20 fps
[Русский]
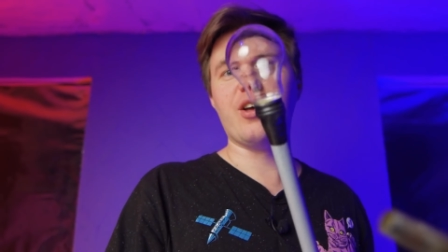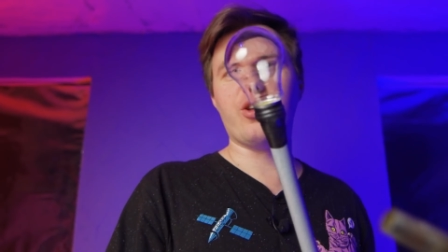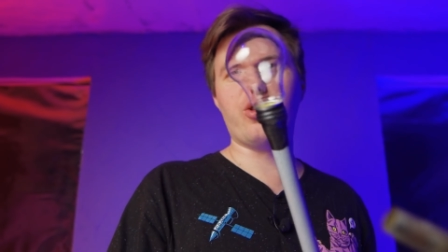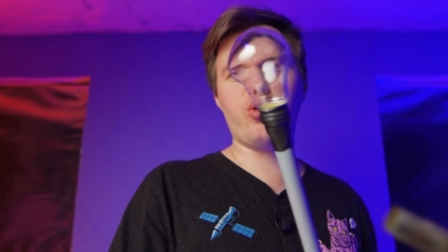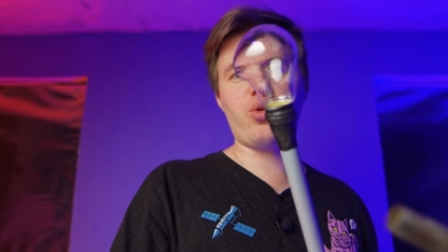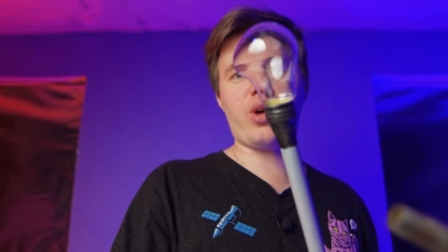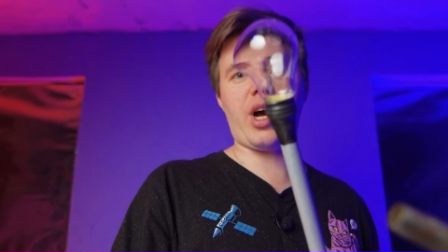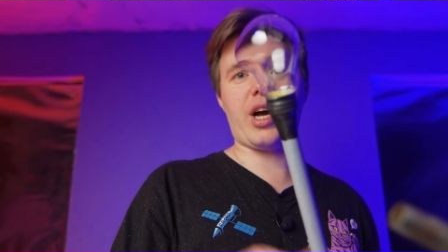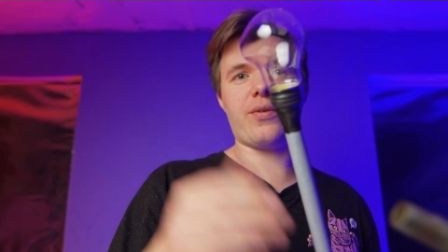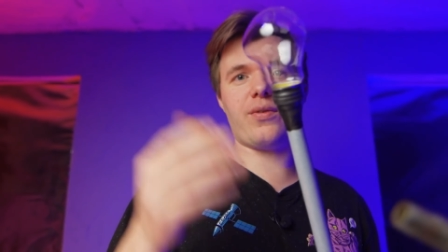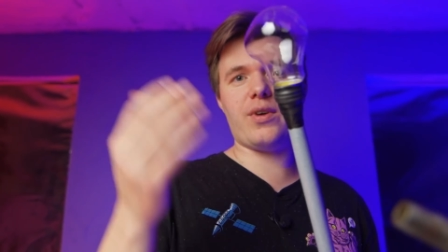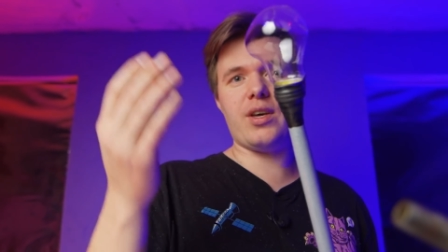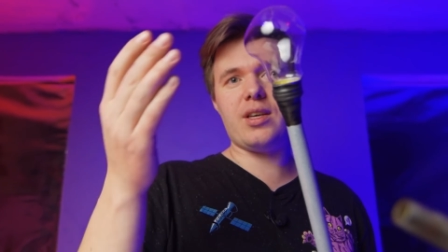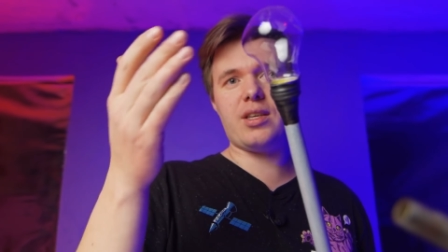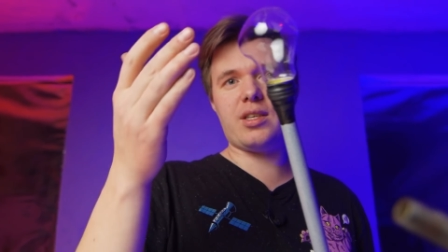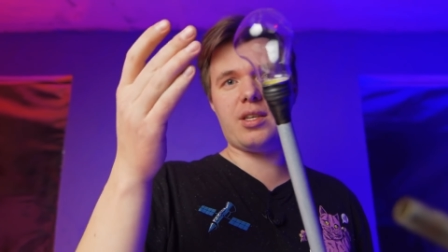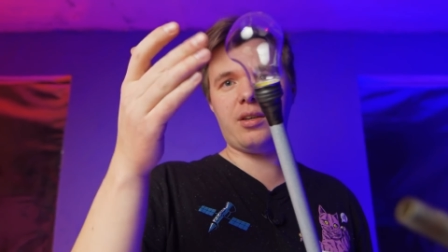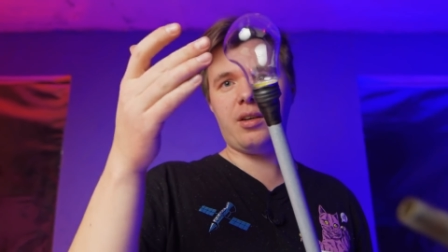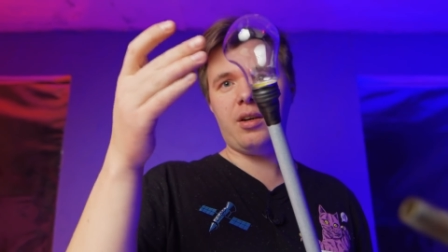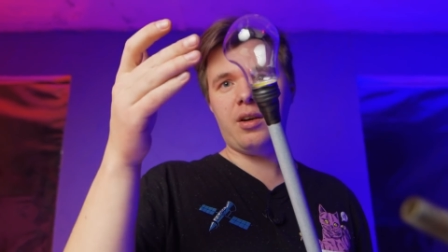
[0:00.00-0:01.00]
Ну, как
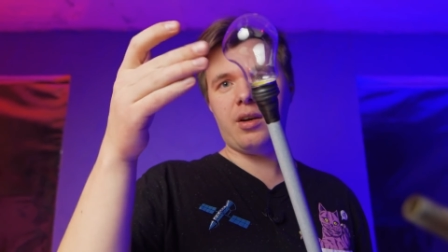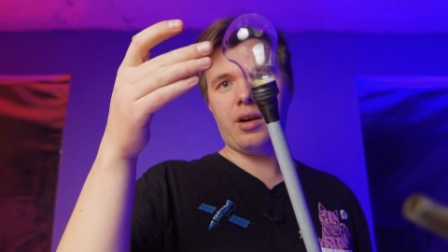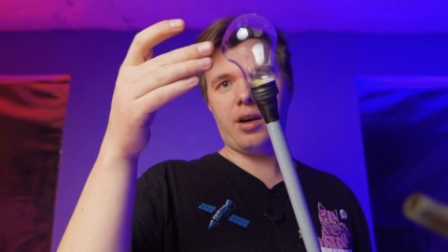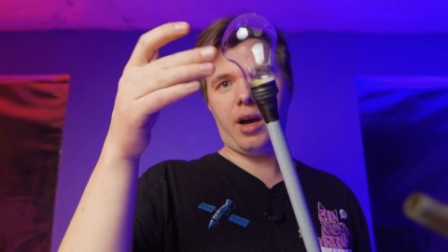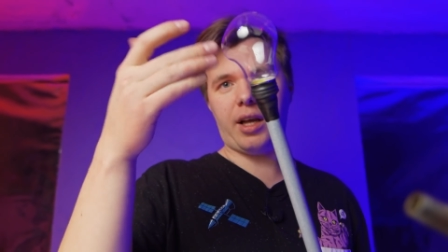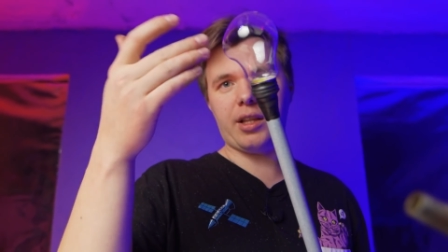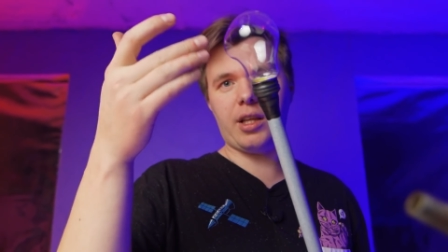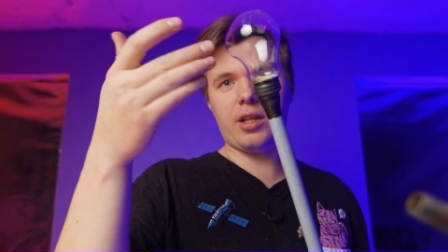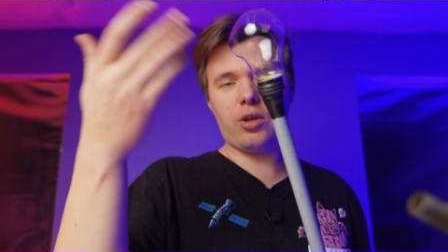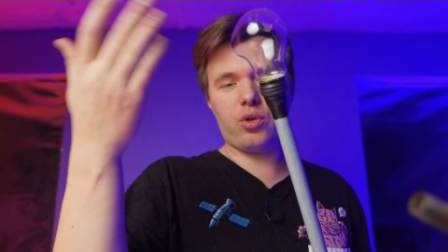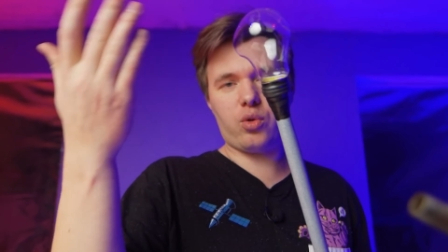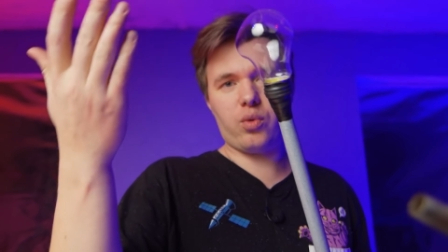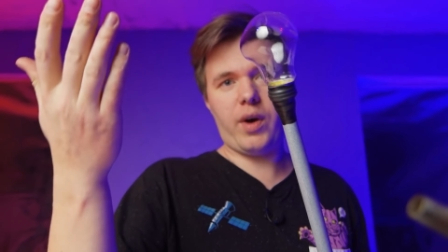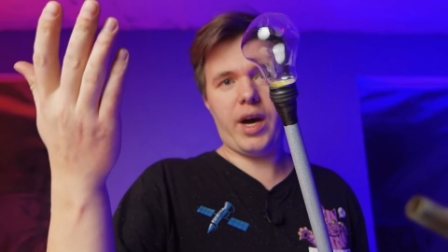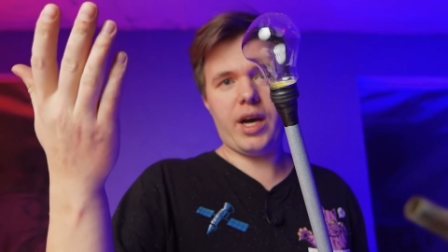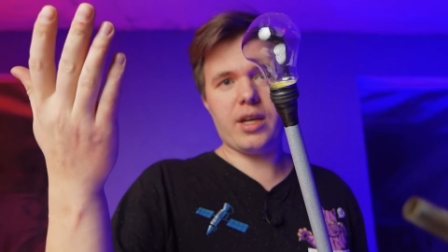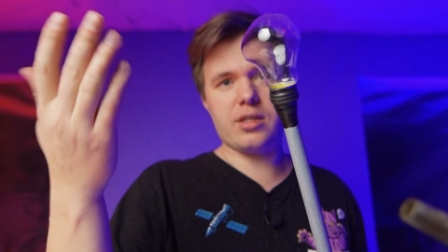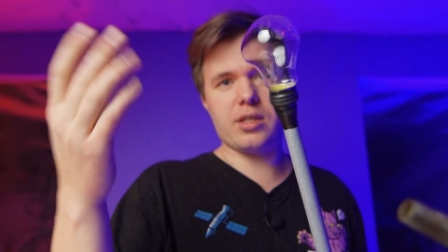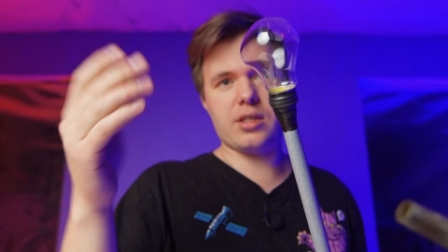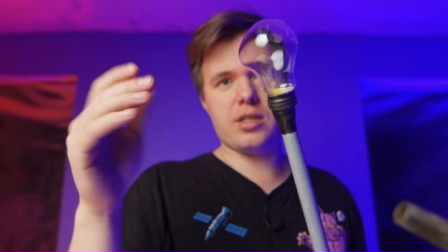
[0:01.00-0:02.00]
видите, она
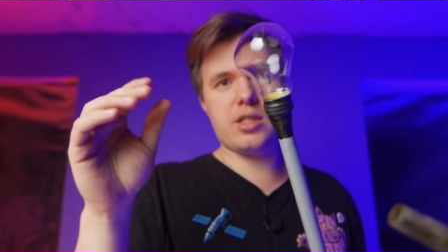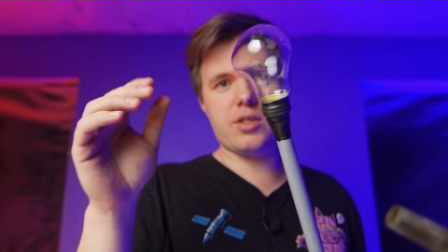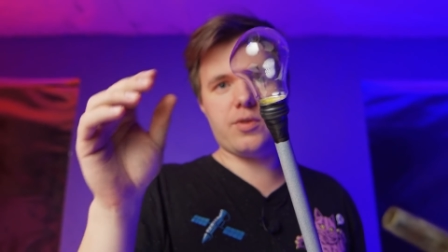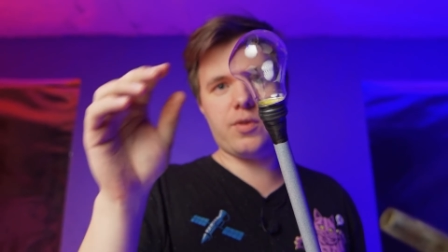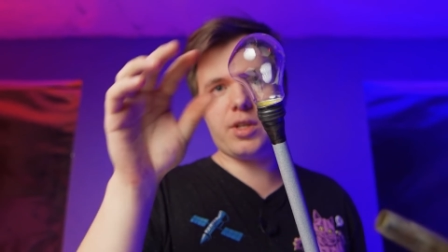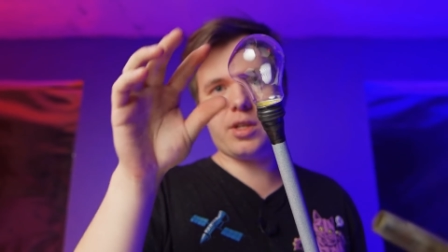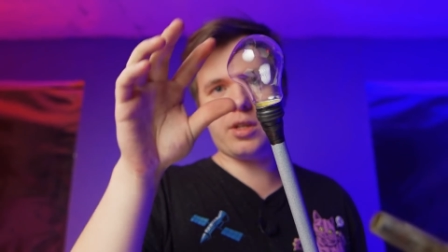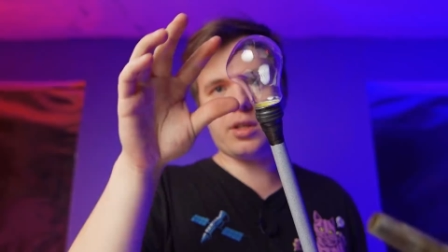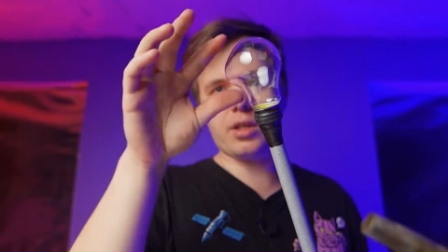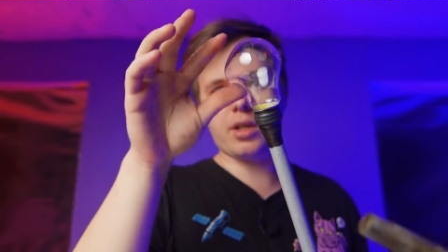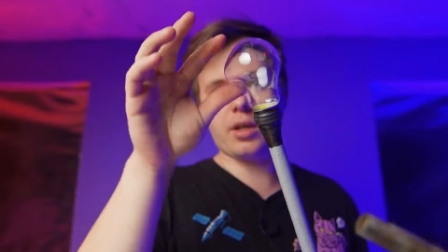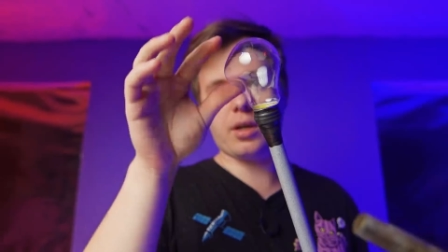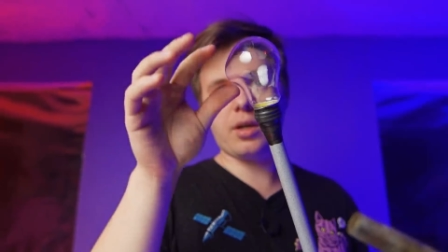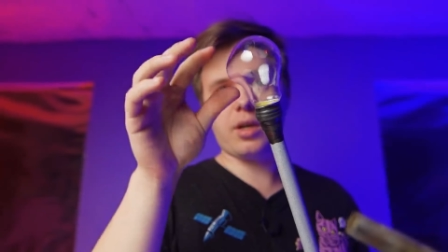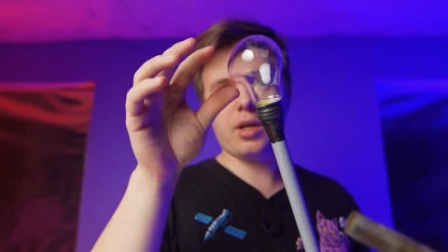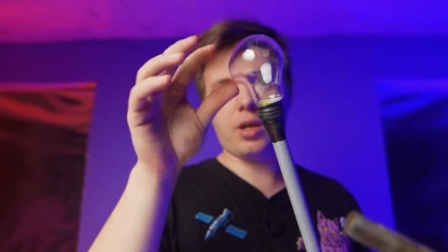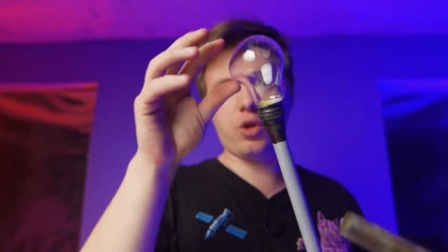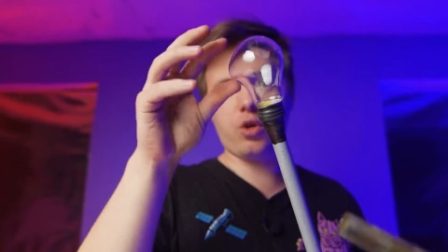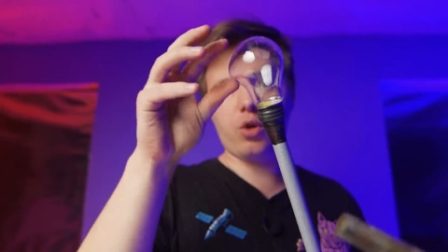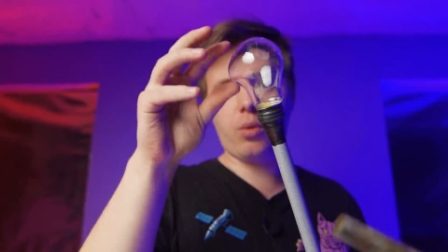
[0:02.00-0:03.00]
надувается, действительно,
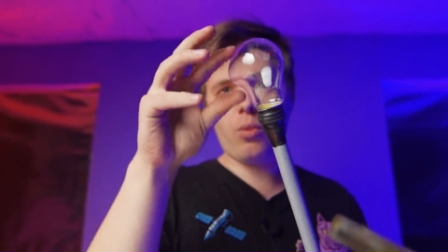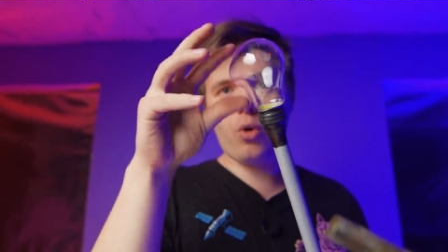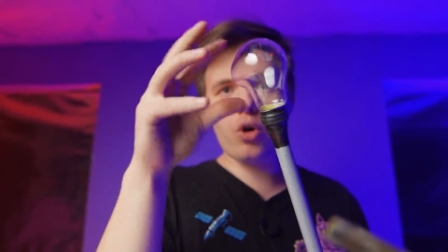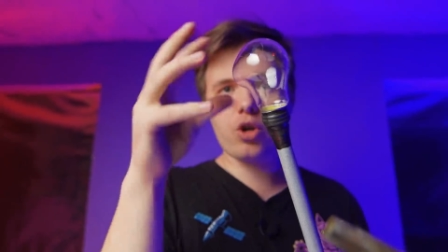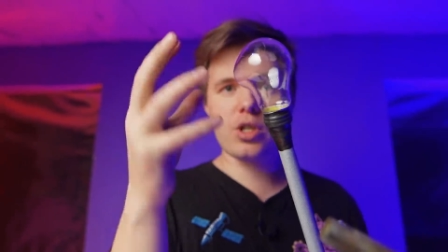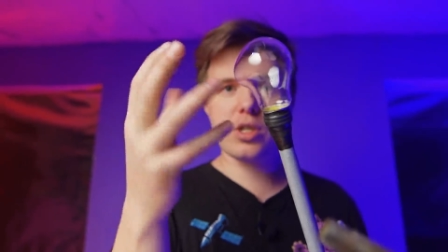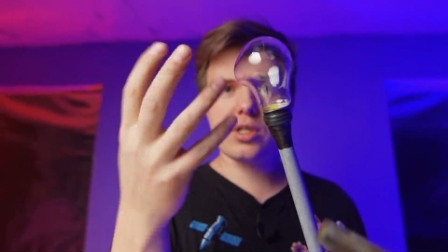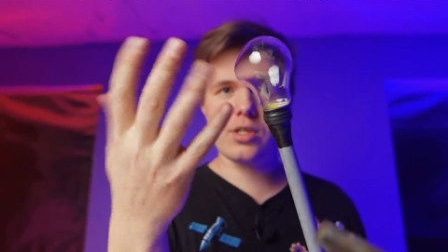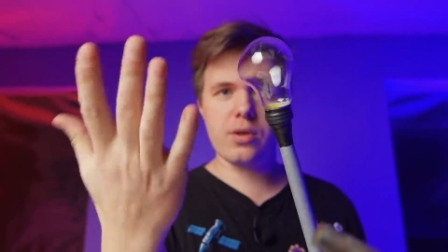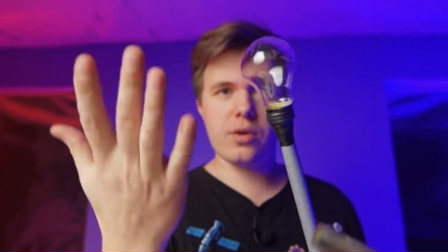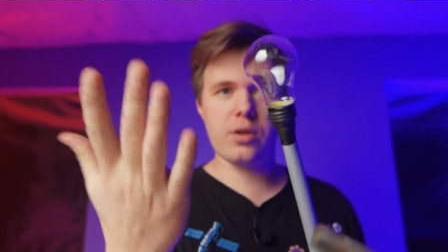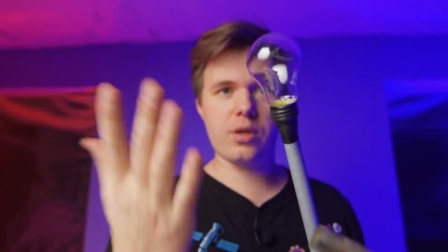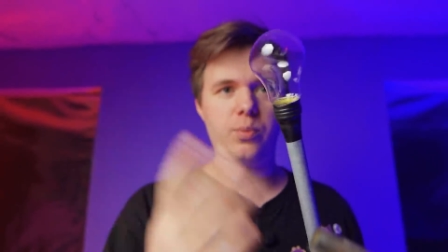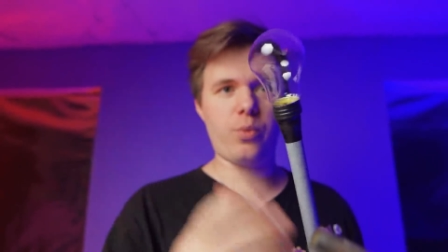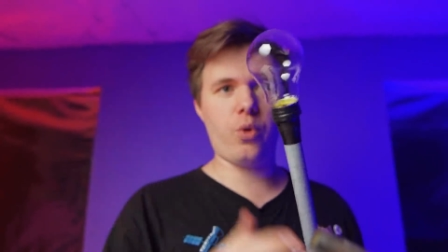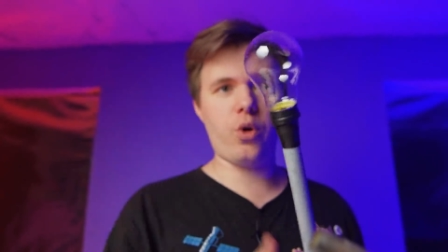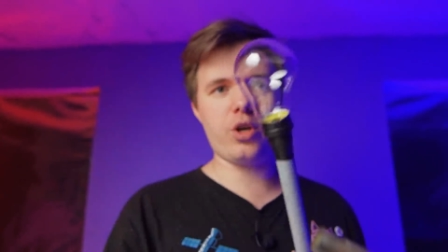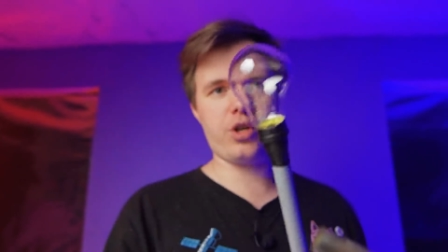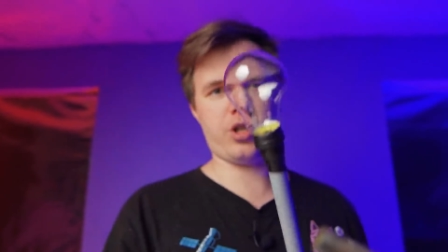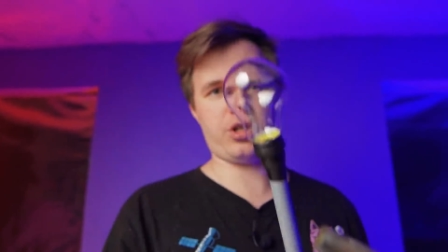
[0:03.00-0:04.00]
ее можно сделать
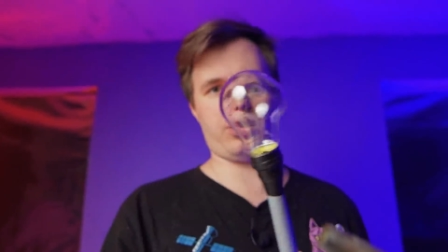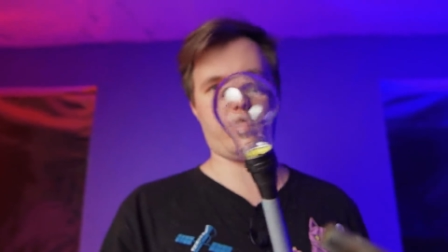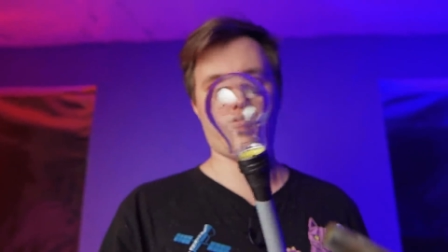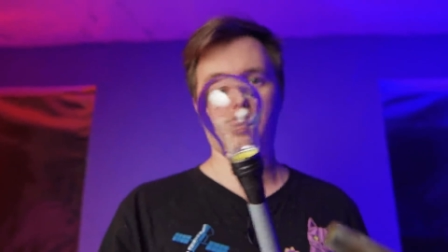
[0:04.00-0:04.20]
больше.